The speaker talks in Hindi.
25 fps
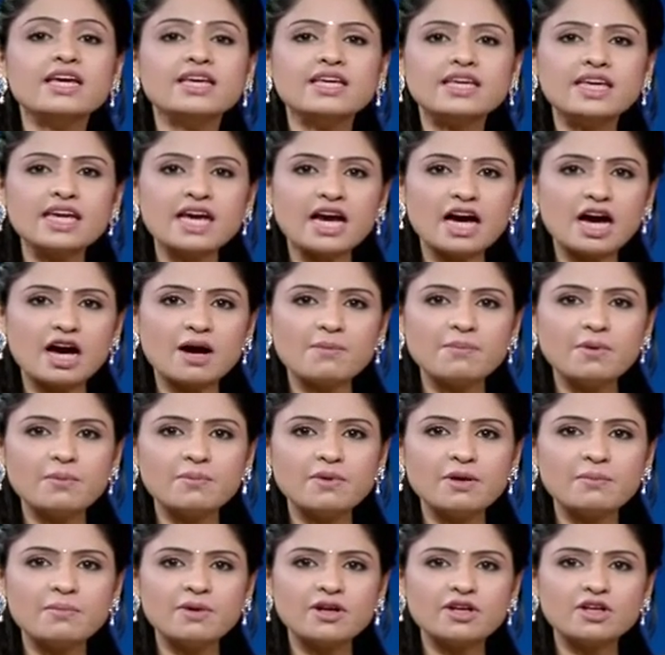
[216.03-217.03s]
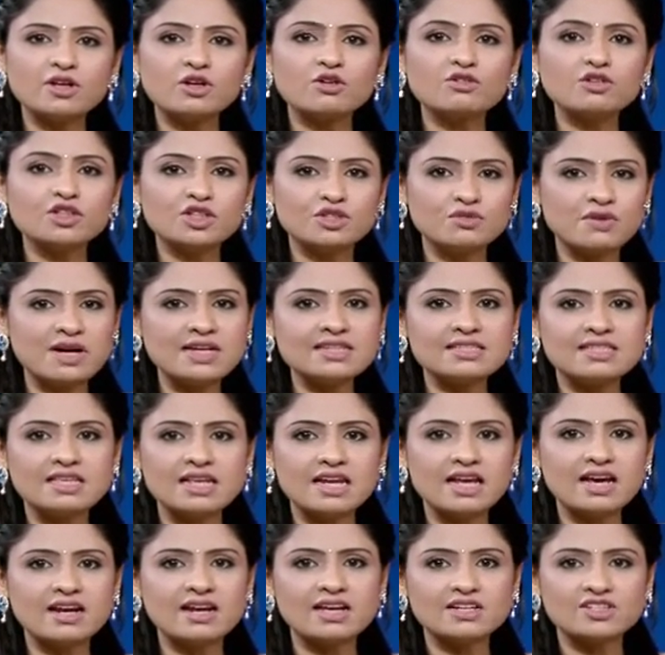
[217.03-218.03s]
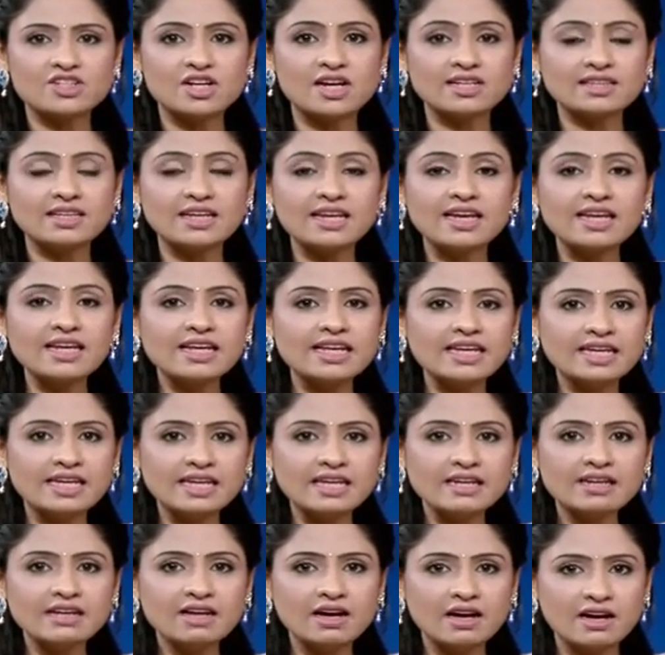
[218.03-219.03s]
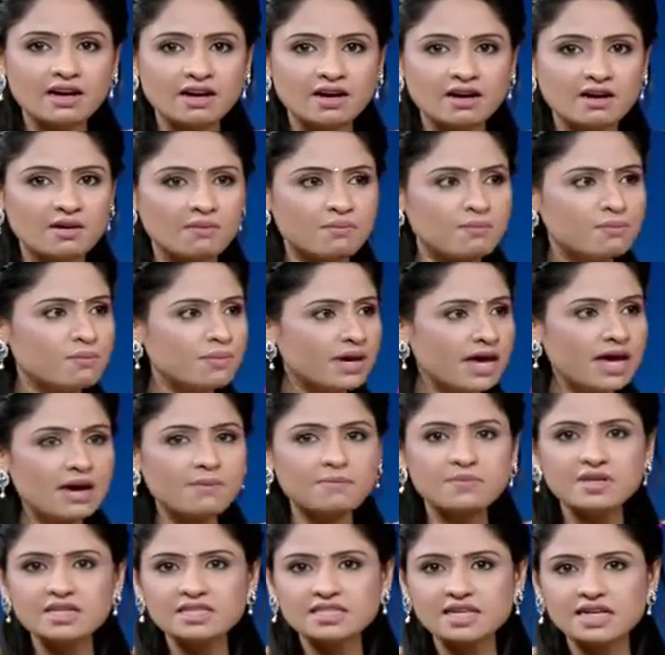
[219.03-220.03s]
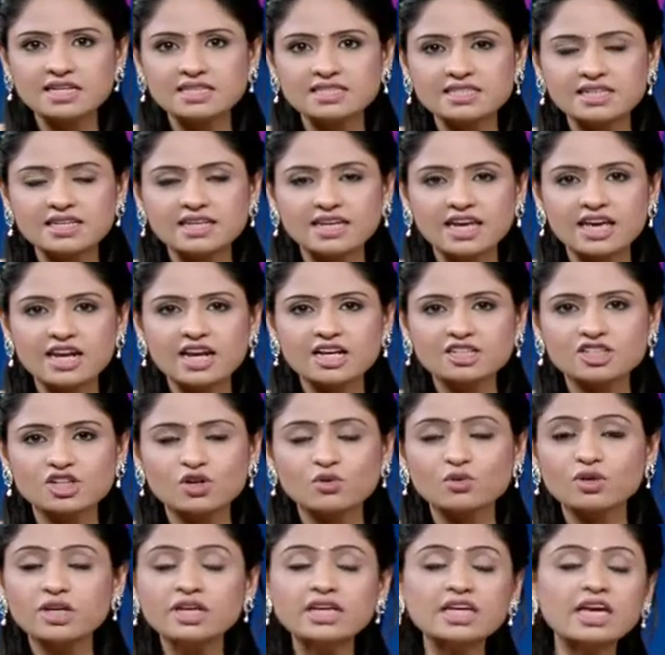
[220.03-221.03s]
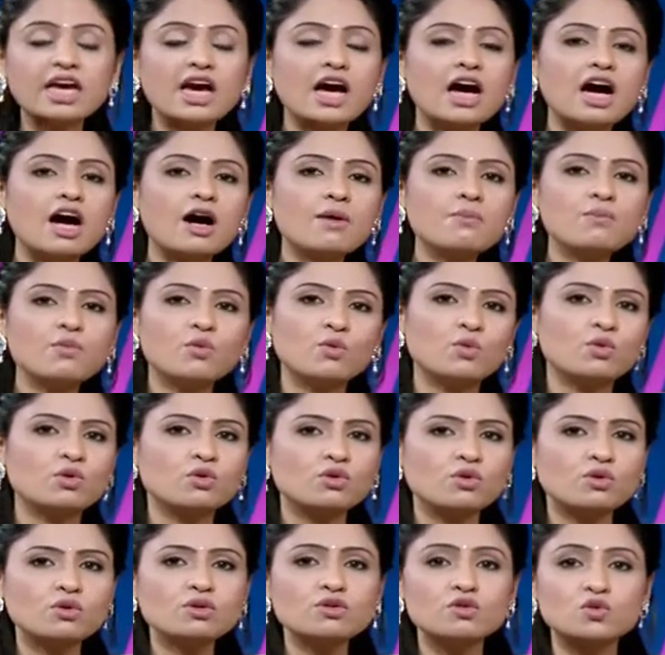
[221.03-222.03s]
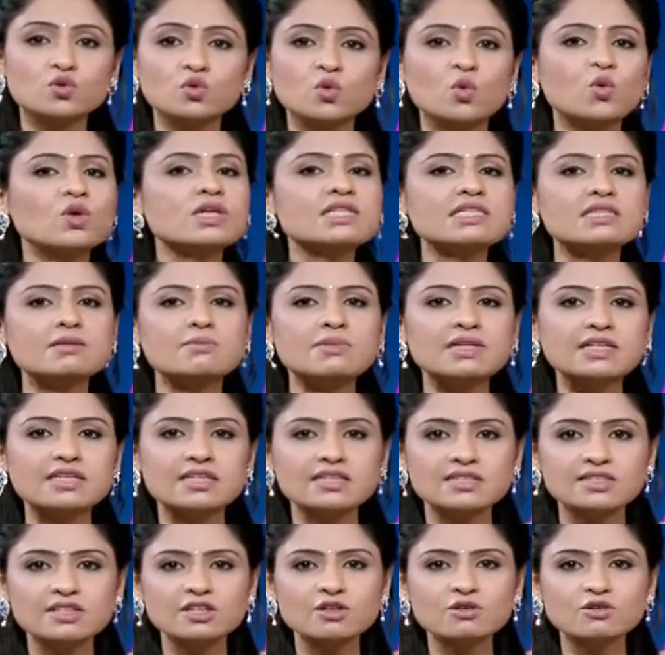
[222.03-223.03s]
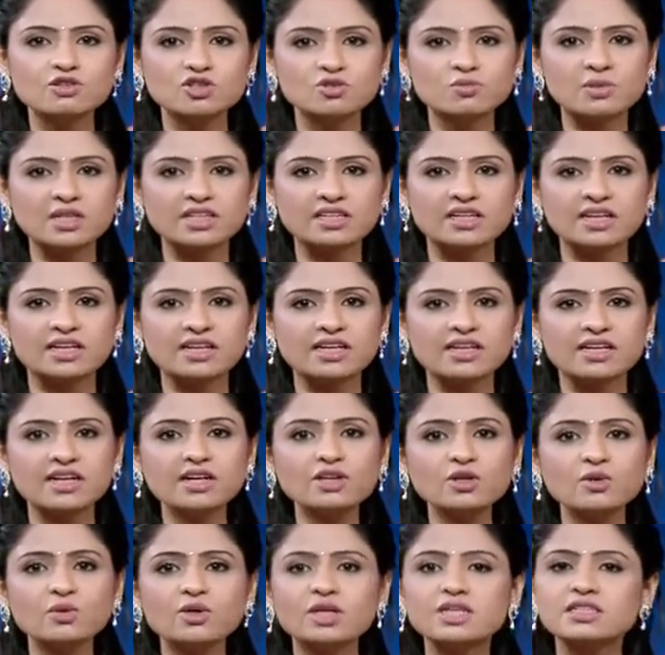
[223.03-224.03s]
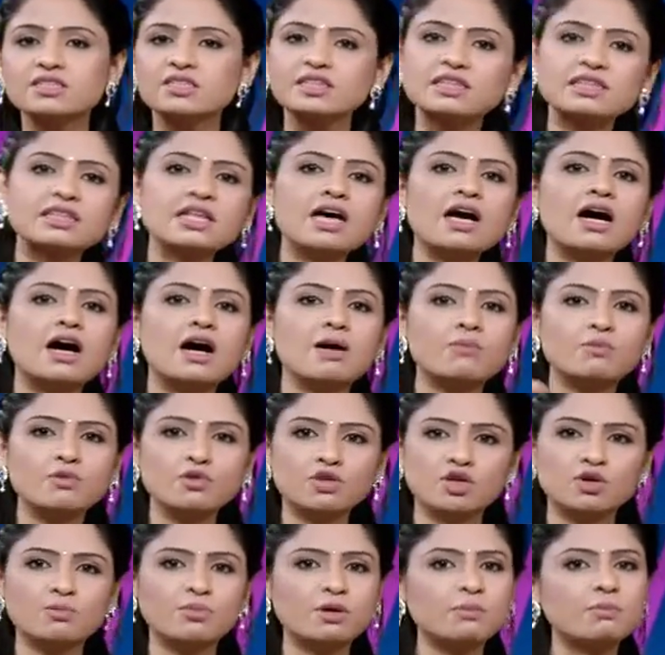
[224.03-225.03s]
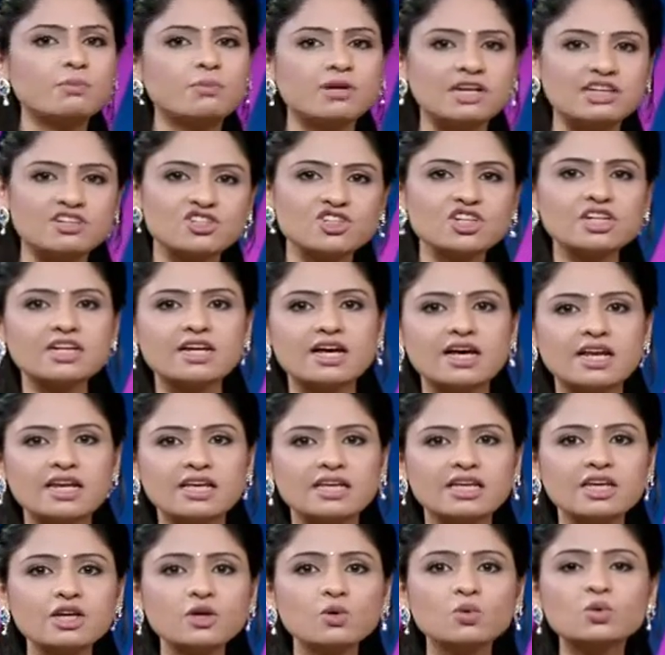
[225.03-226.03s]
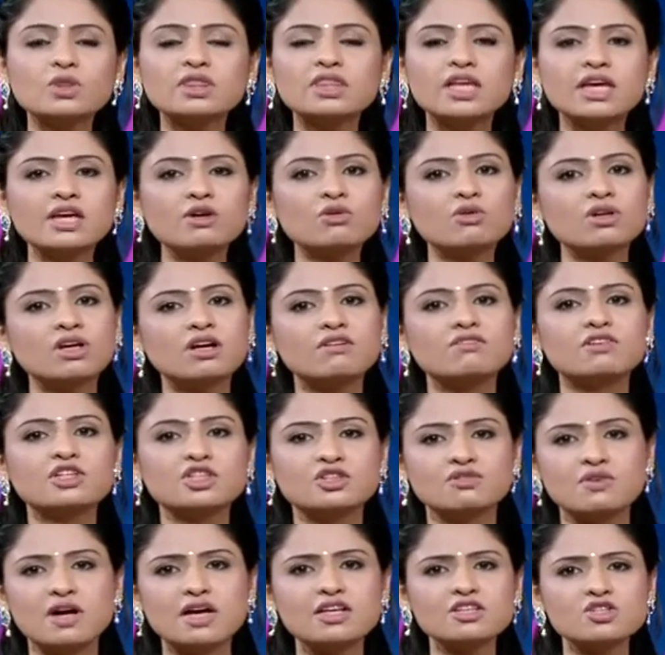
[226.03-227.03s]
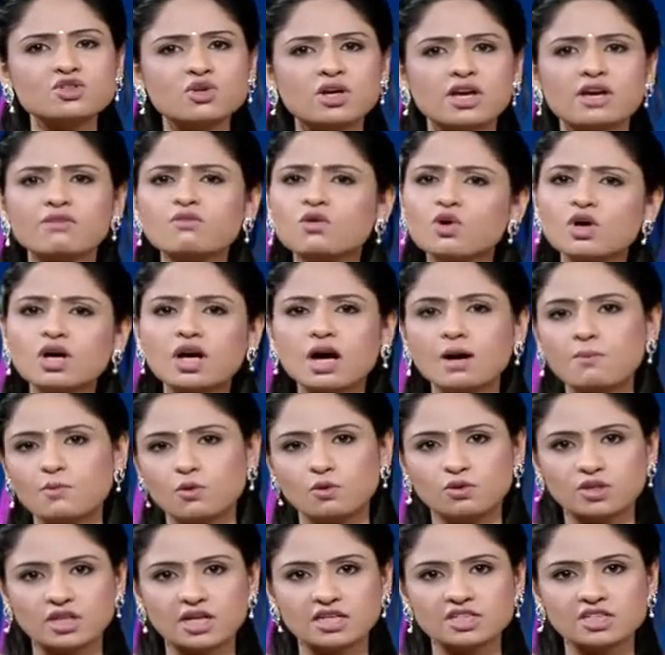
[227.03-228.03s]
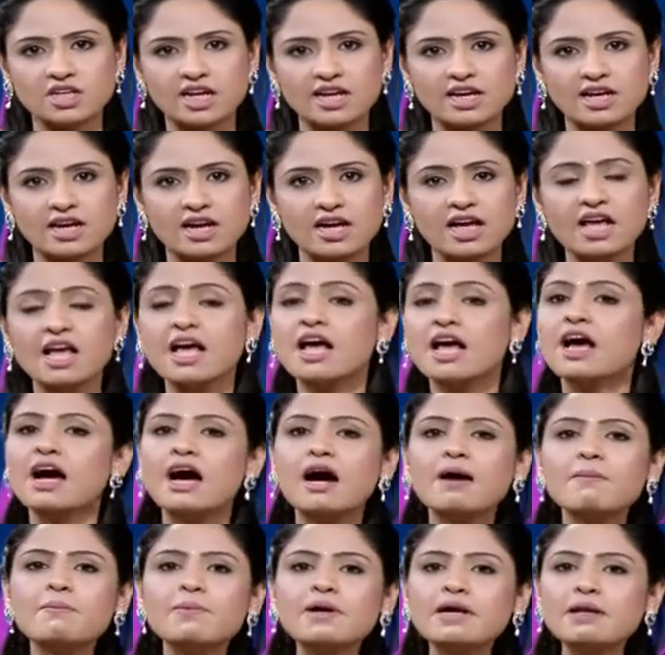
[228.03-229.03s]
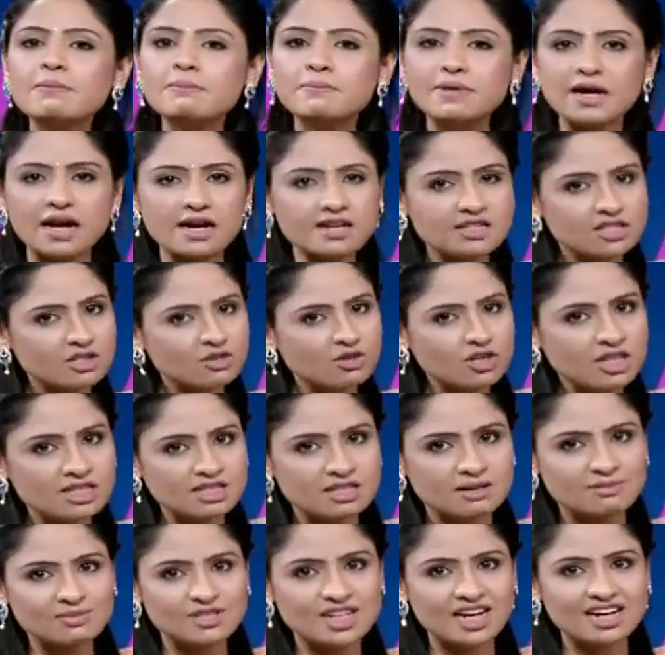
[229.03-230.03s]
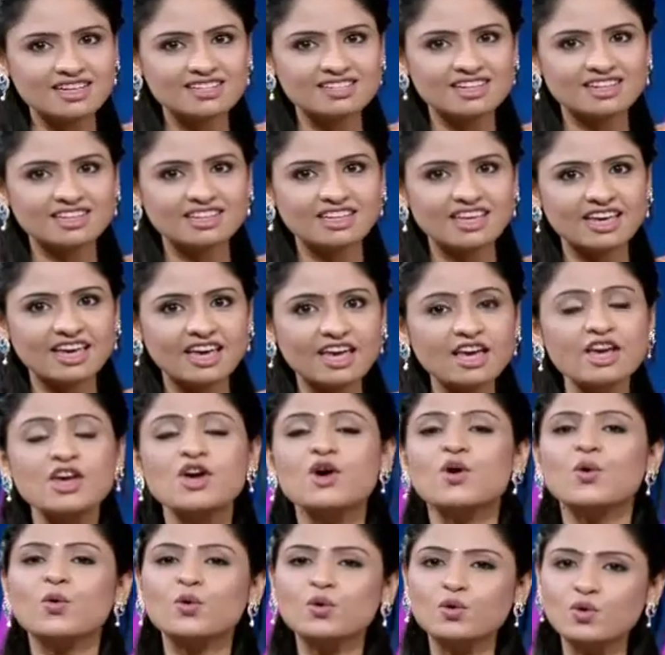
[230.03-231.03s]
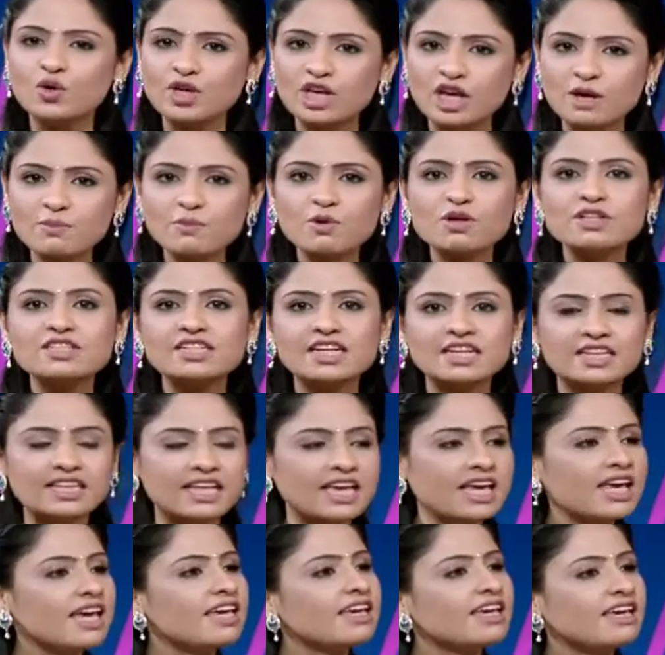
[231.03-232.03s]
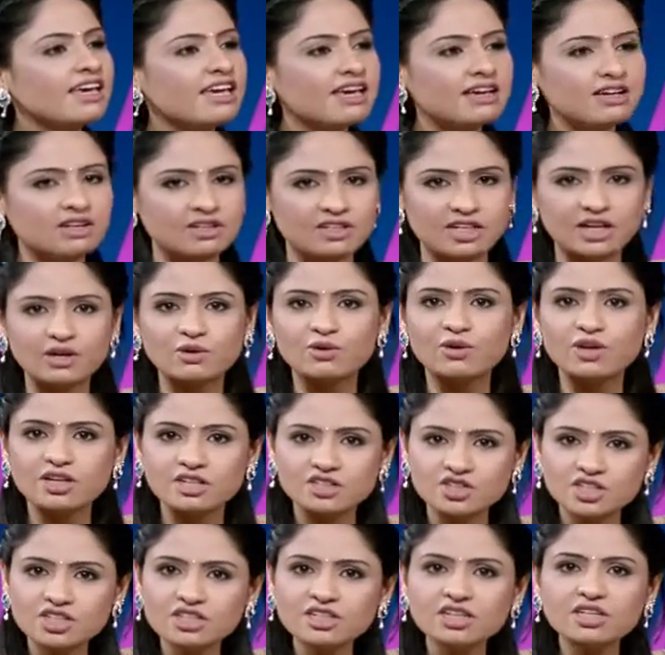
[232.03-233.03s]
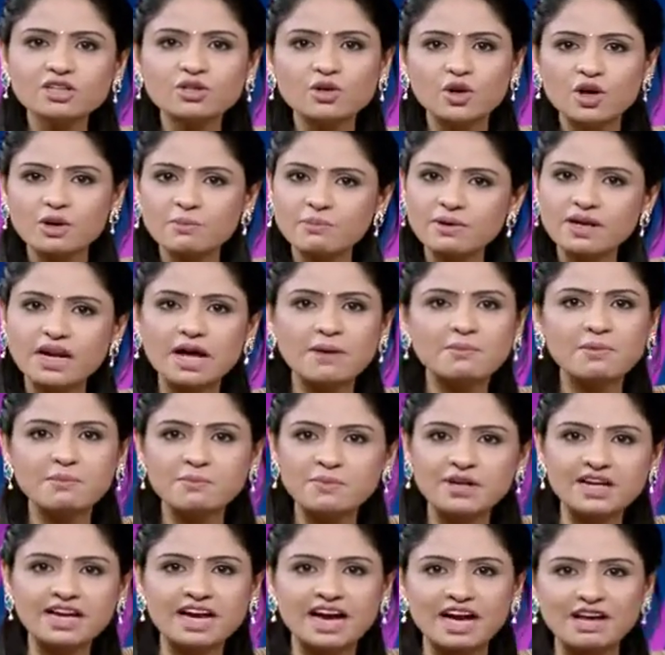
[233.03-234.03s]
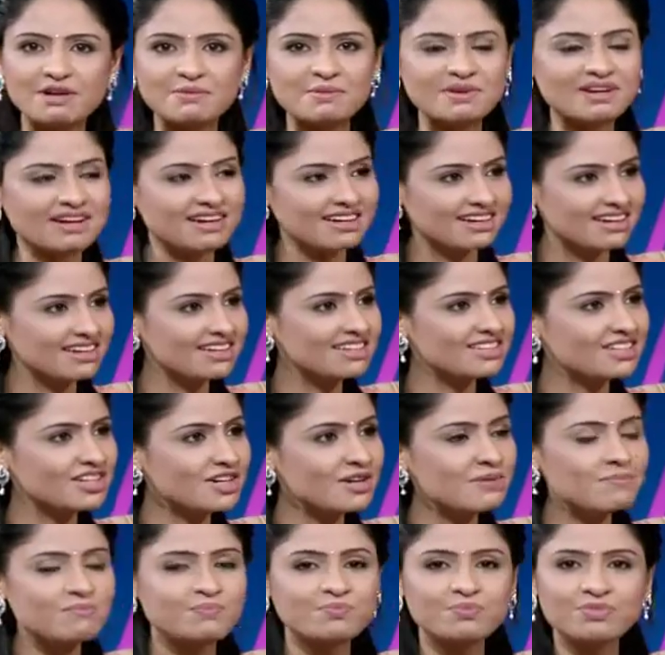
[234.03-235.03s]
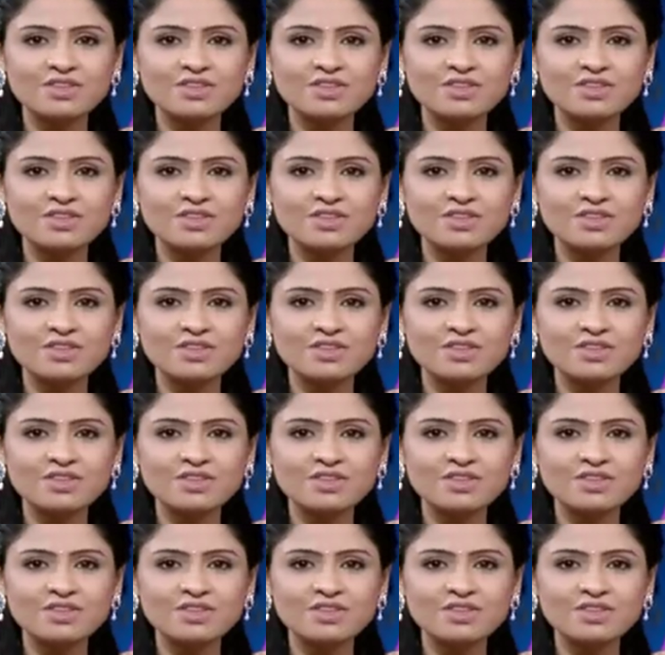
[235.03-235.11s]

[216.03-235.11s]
कि आप अपने बेटे को विश्वास दिलाना चाहते हैं लेकिन आ, मैं अपनी साइड से कहना चाहूँगी कि आप उनको ज़ोर ज़बरदस्ती कुछ मत करिएगा क्योंकि जितना आप उनके ऊपर प्रेशर डालेंगे उतना ही उनका विश्वास जो है वो कम होता जाएगा आप बड़े प्यार से उन्हें समझा सकते हैं उनको ये बोल सकते हैं कि एक डेकोरेशन के तौर पर आप अपने कार में रख लीजिए हाँ, उसमें